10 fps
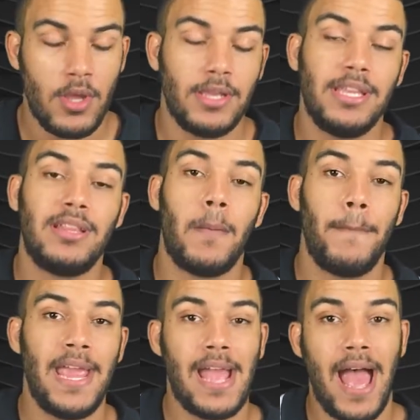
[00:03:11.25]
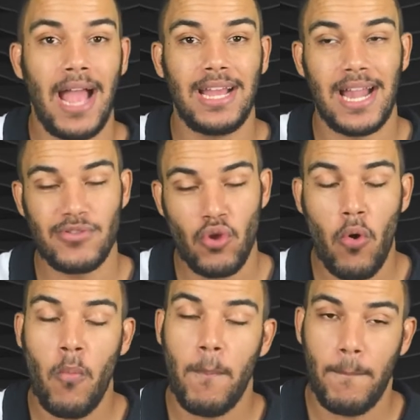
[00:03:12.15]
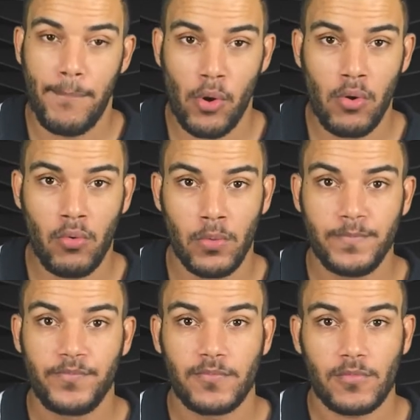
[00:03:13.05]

que também agradou um pouco